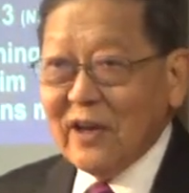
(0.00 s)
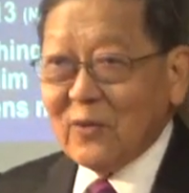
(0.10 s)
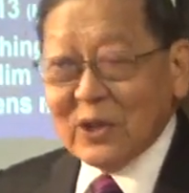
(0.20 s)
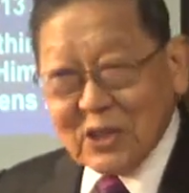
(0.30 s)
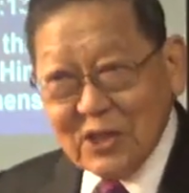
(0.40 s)

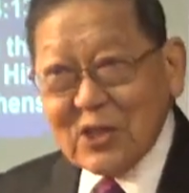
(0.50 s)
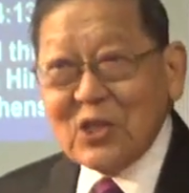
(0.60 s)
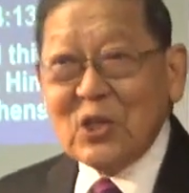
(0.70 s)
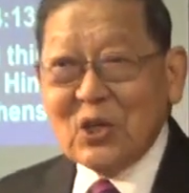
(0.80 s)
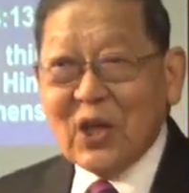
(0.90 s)
我曾
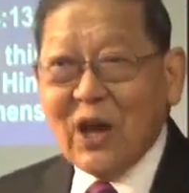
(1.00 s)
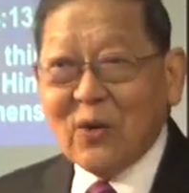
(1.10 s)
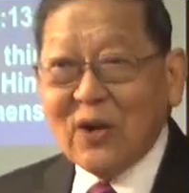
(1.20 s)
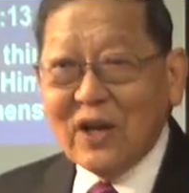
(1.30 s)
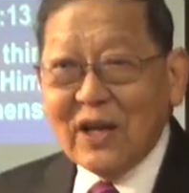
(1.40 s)
经提
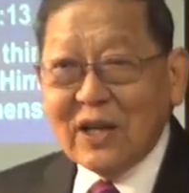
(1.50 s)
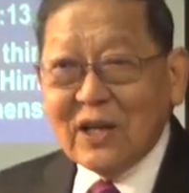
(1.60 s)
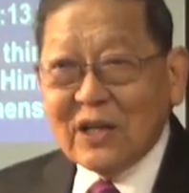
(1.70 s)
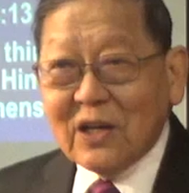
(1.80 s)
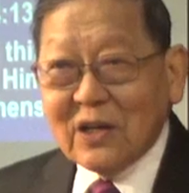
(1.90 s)
到，
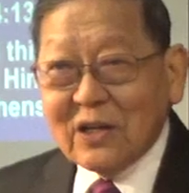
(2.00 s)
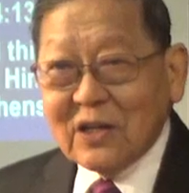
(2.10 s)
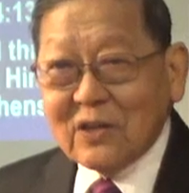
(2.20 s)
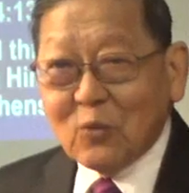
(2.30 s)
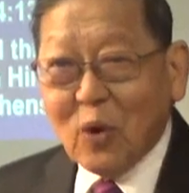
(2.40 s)

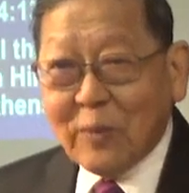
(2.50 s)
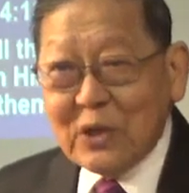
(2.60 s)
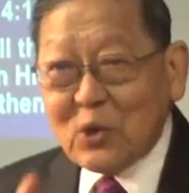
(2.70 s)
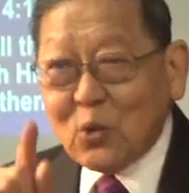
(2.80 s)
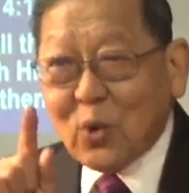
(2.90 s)
我们
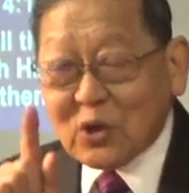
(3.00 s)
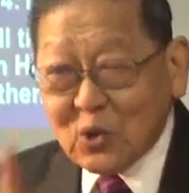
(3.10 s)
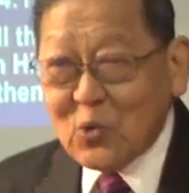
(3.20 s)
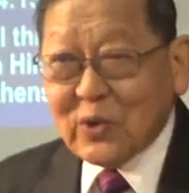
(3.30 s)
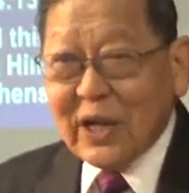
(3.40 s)
如果
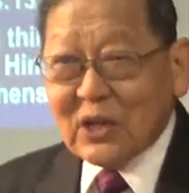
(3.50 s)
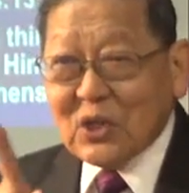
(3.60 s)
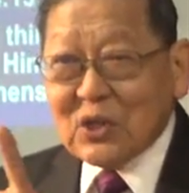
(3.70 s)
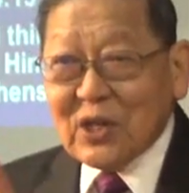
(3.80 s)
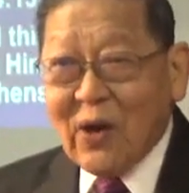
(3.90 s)
送给
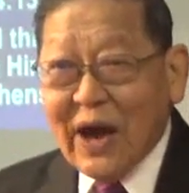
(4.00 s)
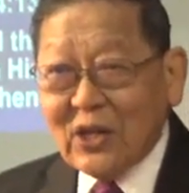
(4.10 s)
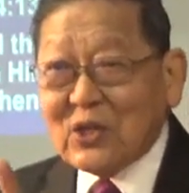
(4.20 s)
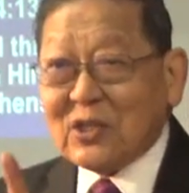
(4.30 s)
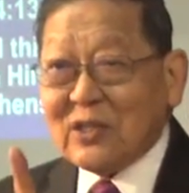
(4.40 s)
这小孩
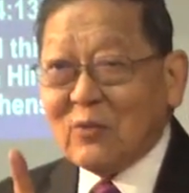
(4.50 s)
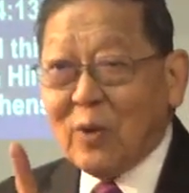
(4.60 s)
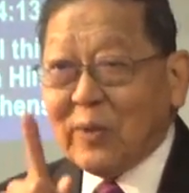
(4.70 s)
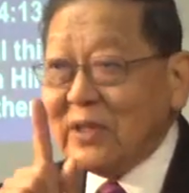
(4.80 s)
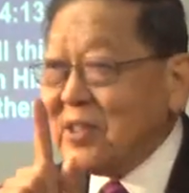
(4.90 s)
子，我
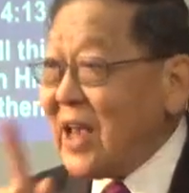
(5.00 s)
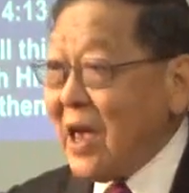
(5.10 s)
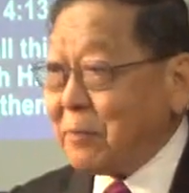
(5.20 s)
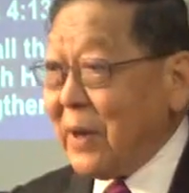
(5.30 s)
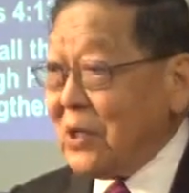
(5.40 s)
们下
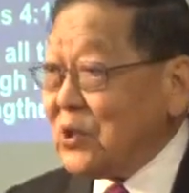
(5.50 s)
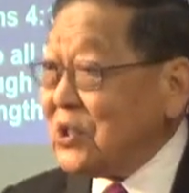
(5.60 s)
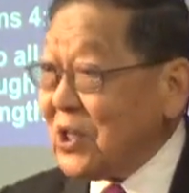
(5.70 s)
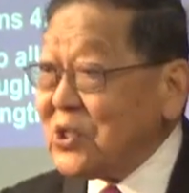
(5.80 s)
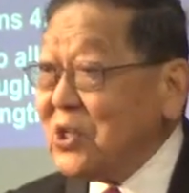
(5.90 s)
一辈自
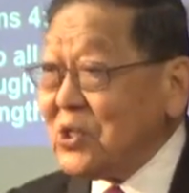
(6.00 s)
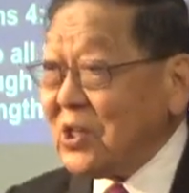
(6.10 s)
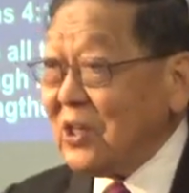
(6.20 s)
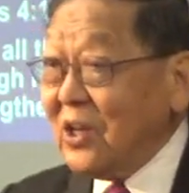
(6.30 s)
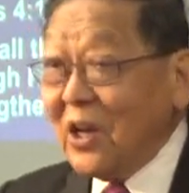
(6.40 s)
己圣
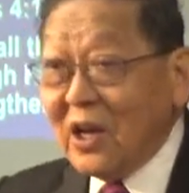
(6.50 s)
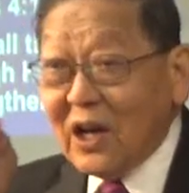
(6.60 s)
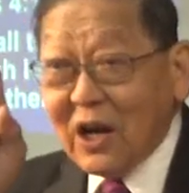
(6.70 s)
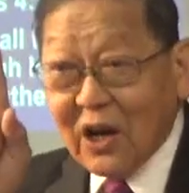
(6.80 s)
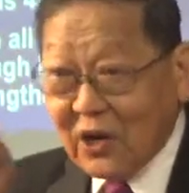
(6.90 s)
经
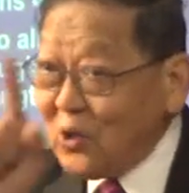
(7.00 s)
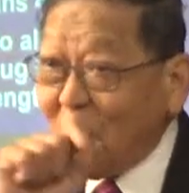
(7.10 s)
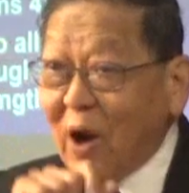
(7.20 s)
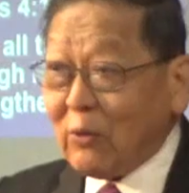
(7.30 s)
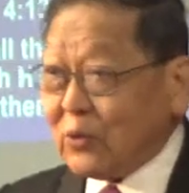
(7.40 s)
很有
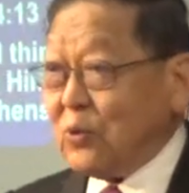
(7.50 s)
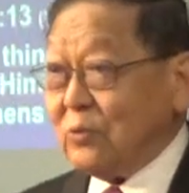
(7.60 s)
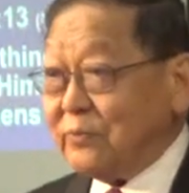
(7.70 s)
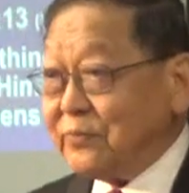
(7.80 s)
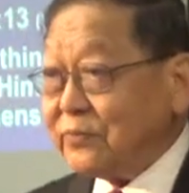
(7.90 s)
好处。
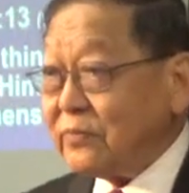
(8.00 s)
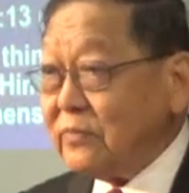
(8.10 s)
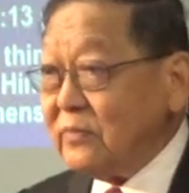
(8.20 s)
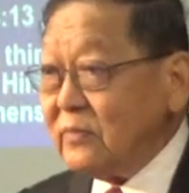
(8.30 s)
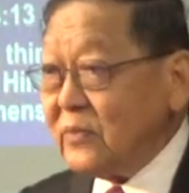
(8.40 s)

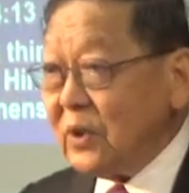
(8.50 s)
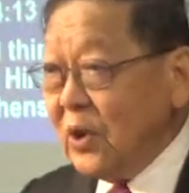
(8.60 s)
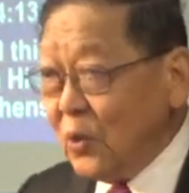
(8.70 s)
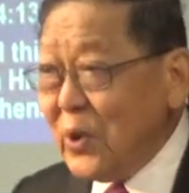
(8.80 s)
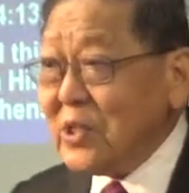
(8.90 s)

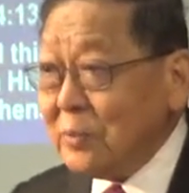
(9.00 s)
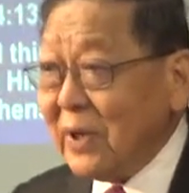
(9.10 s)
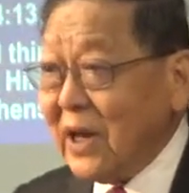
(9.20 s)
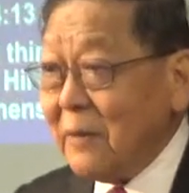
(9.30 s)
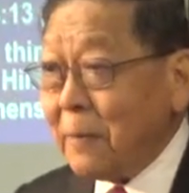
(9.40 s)
为什
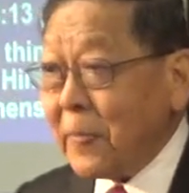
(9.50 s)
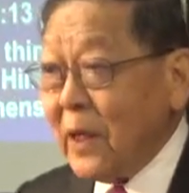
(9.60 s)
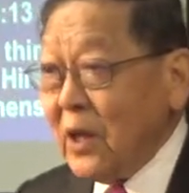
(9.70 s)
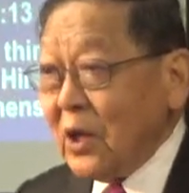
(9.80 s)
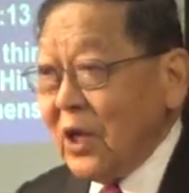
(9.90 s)
么呢？
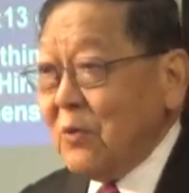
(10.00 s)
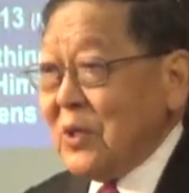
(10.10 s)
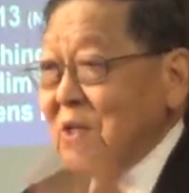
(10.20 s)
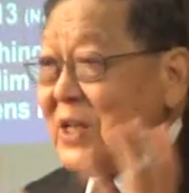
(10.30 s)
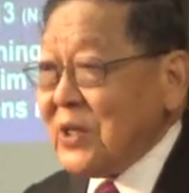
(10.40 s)
因为
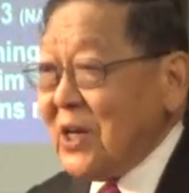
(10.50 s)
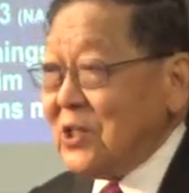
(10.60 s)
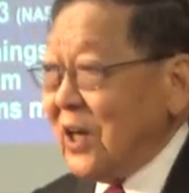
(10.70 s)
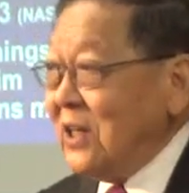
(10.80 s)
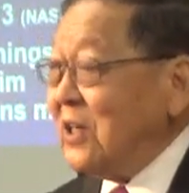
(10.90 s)
现在的
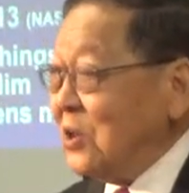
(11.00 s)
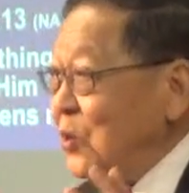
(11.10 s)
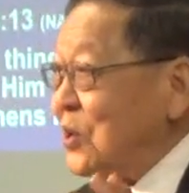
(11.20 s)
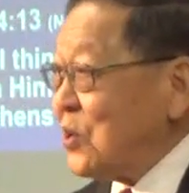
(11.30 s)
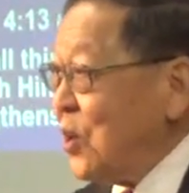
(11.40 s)
人很
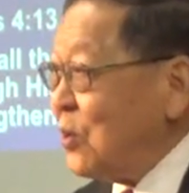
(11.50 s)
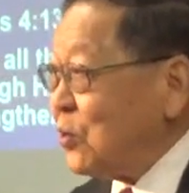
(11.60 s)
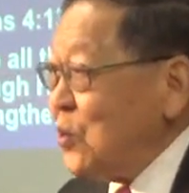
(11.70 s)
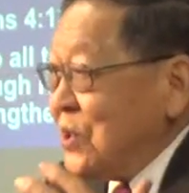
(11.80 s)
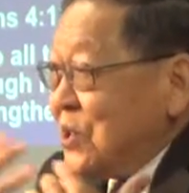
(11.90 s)
多时候
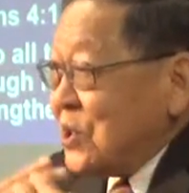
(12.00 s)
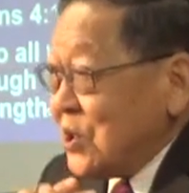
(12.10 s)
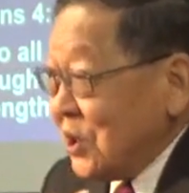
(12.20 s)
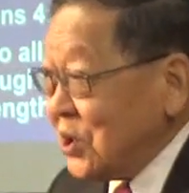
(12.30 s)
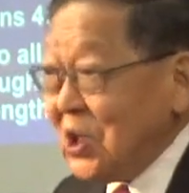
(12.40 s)
对自
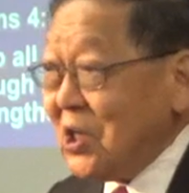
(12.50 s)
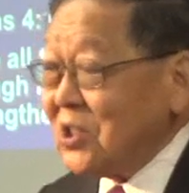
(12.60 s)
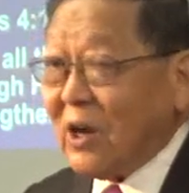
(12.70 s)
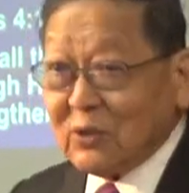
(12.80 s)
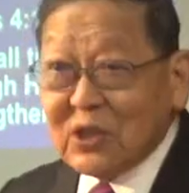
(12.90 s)
己缺
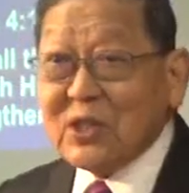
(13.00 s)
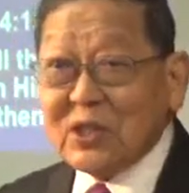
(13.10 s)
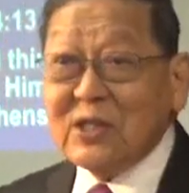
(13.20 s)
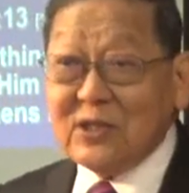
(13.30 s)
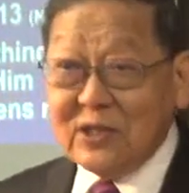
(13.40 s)
少自
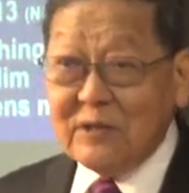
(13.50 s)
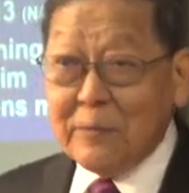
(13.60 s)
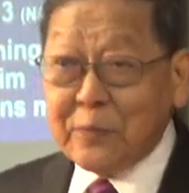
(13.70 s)
信心。